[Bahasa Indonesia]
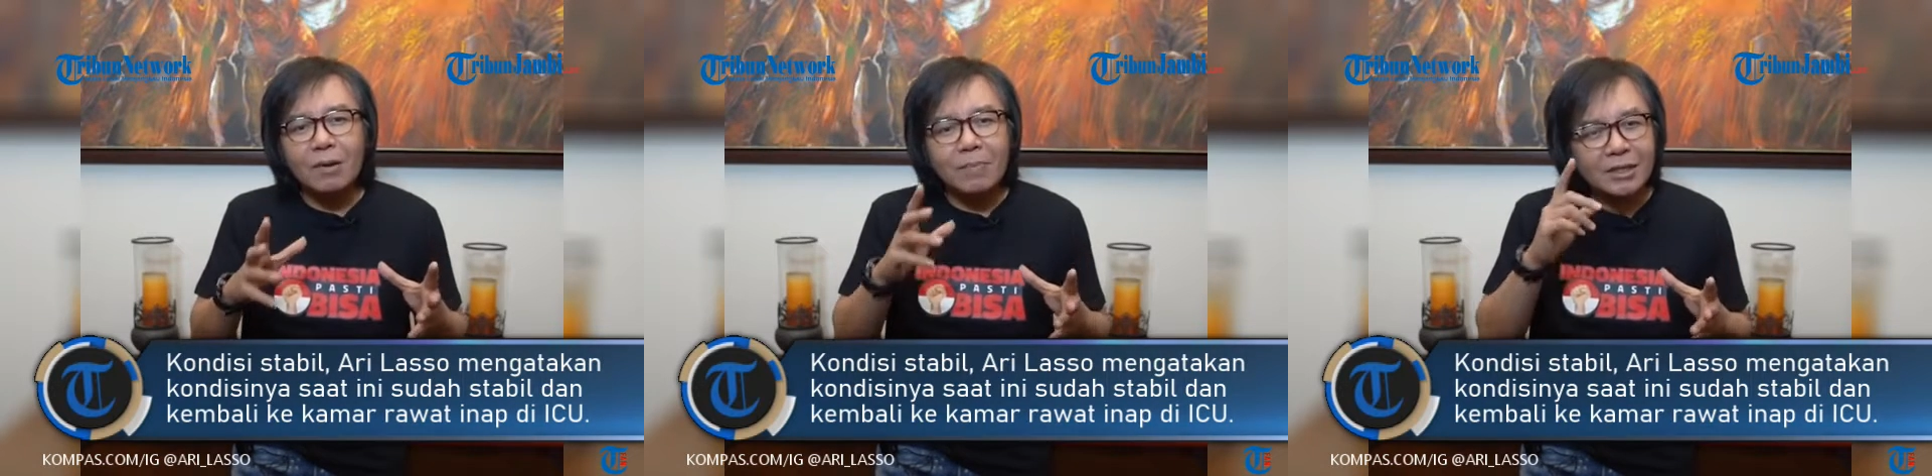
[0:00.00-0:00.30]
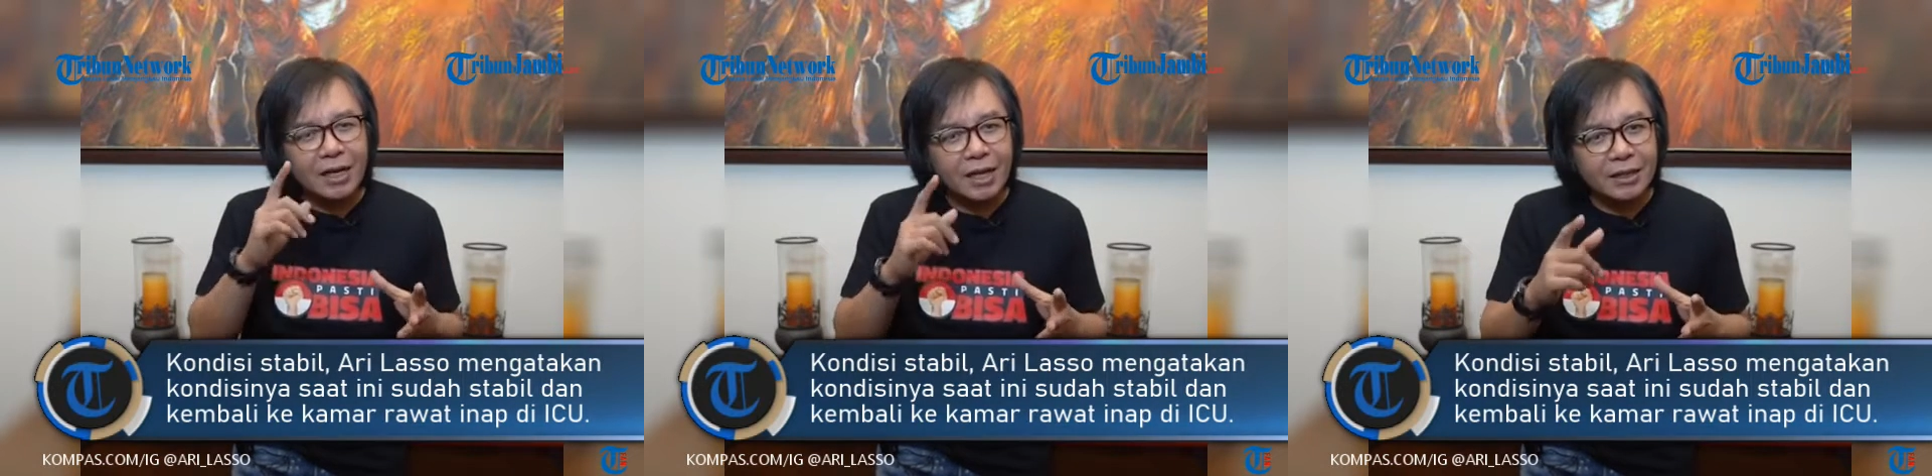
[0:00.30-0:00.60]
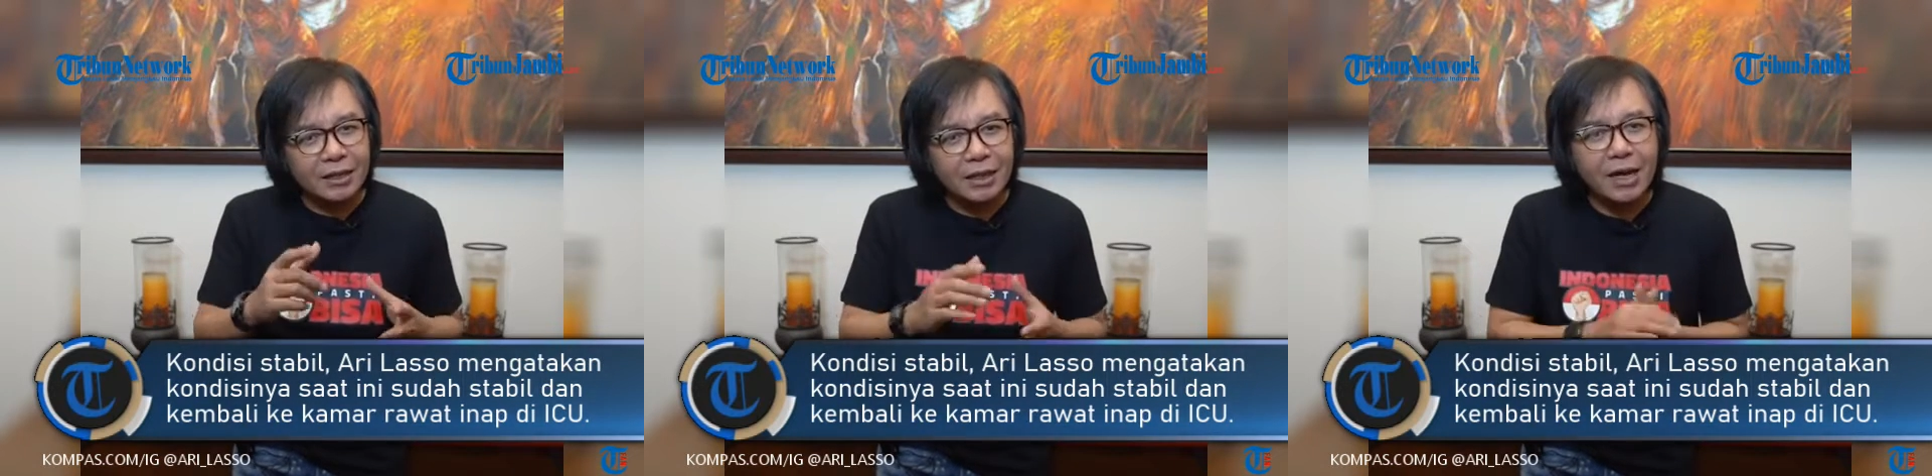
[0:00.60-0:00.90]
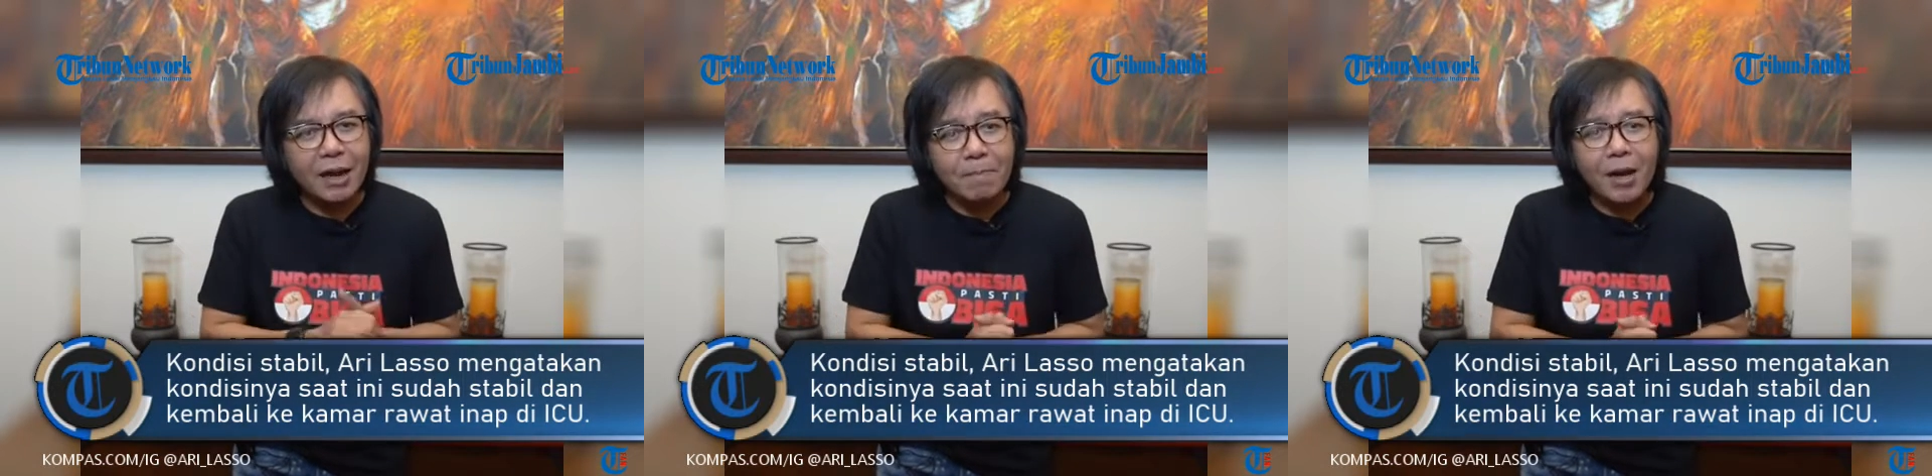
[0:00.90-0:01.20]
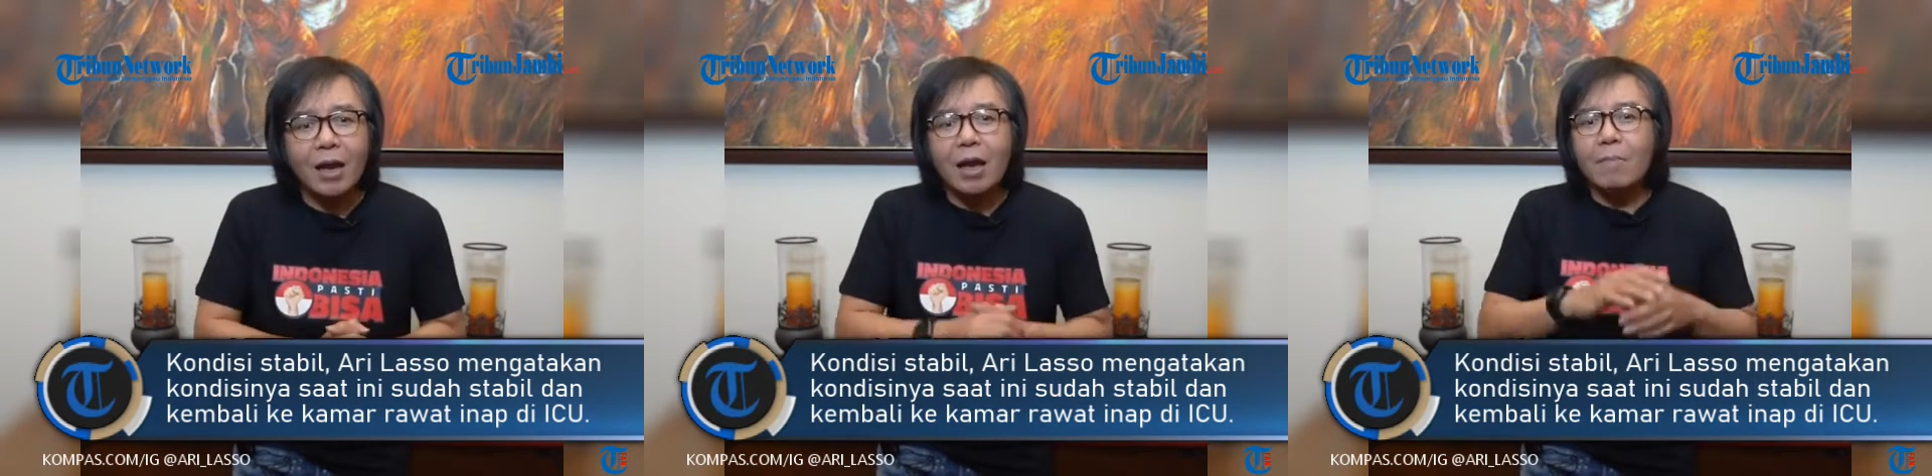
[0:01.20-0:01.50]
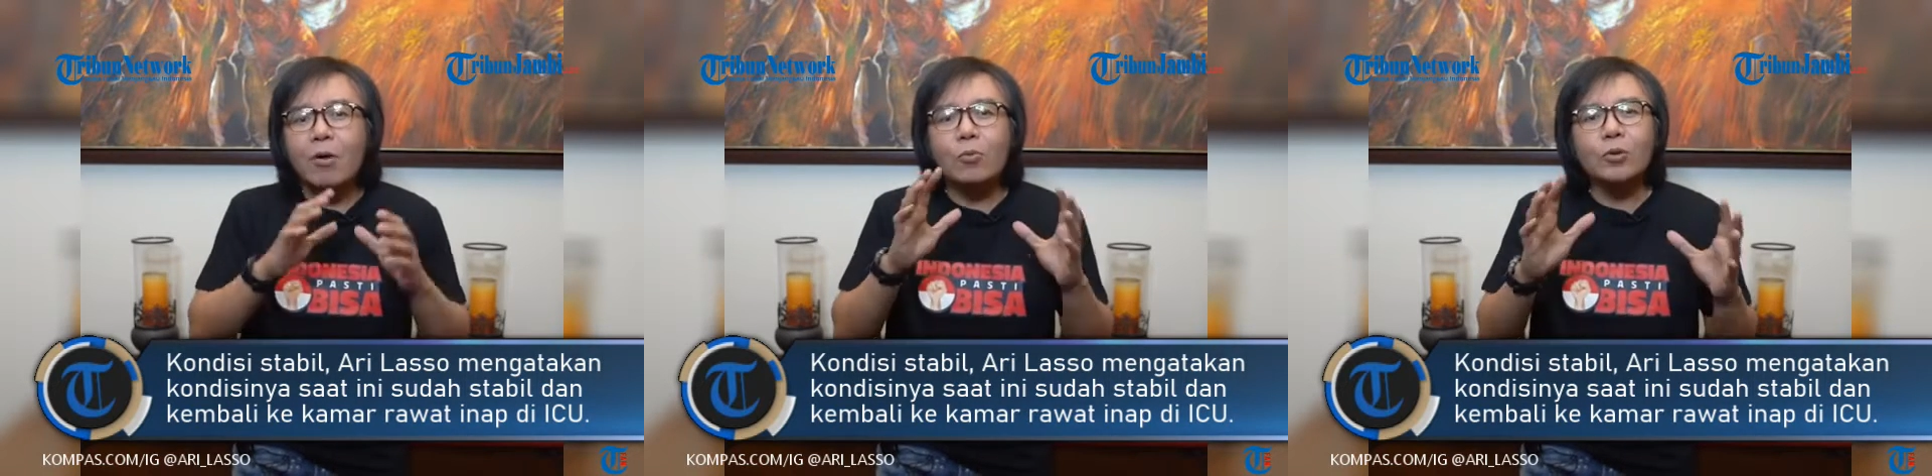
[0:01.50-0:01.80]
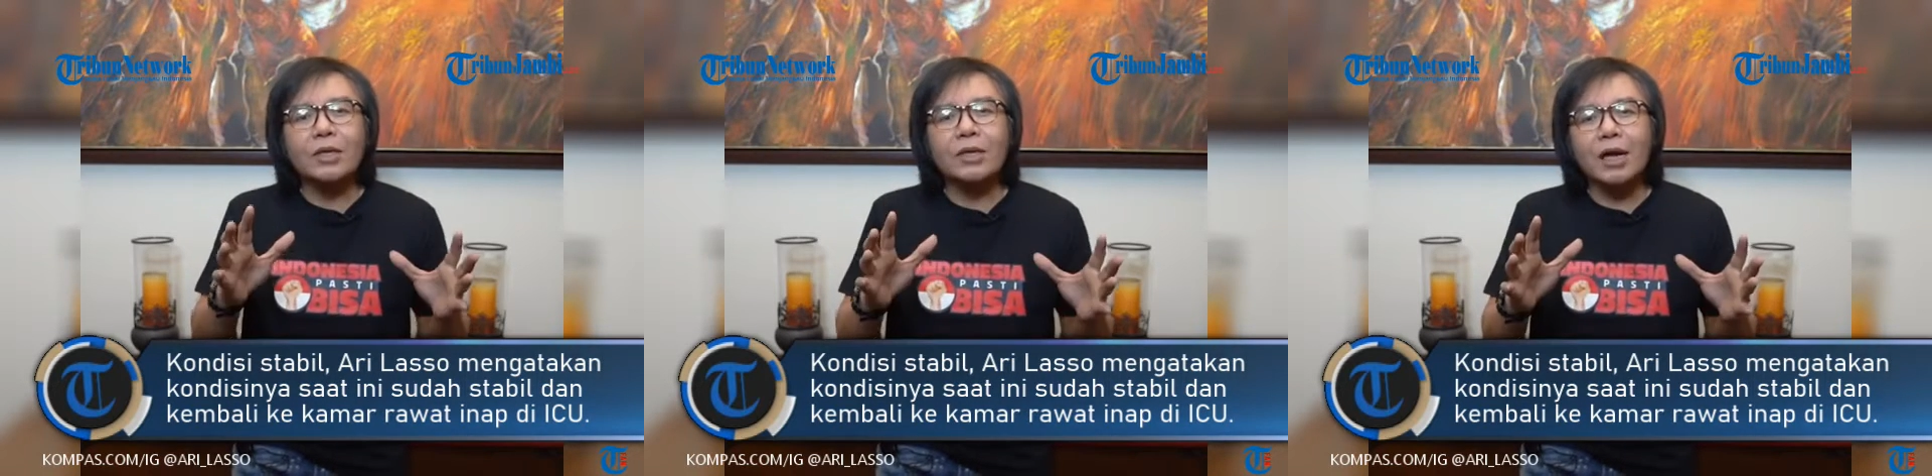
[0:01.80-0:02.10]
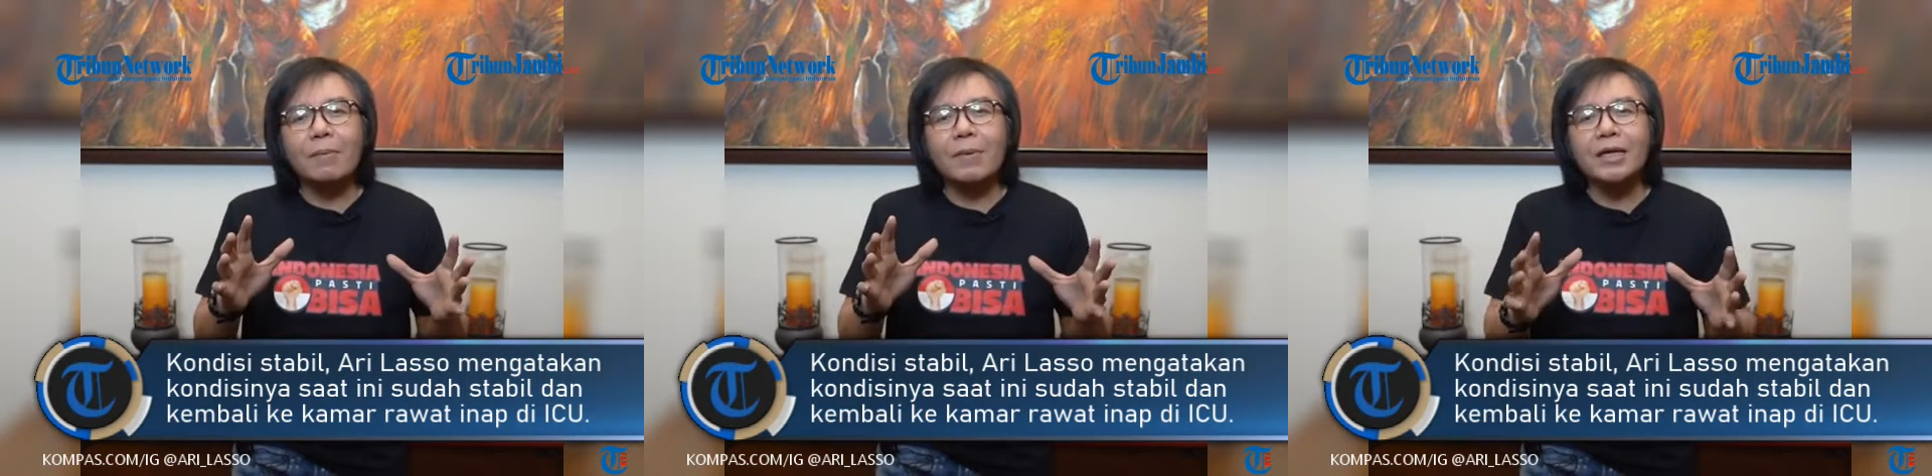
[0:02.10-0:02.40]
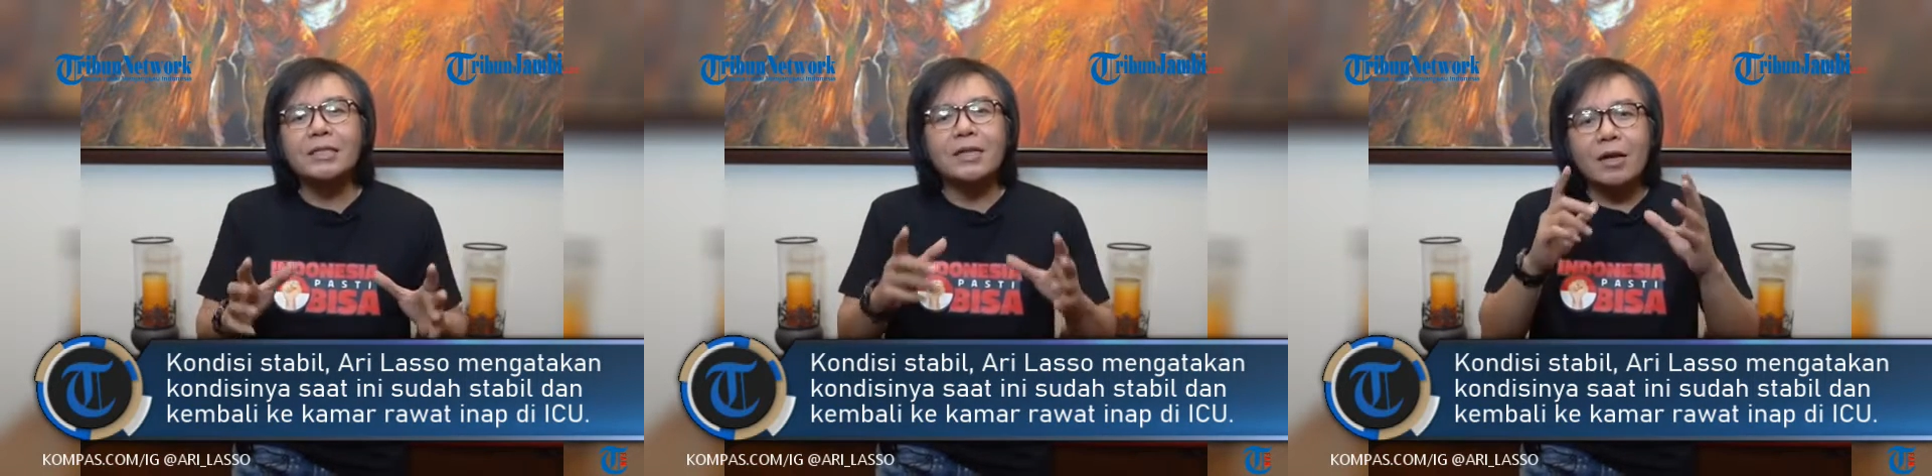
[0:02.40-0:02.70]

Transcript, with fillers: dan kembali ke kamar rawat inap di ICU.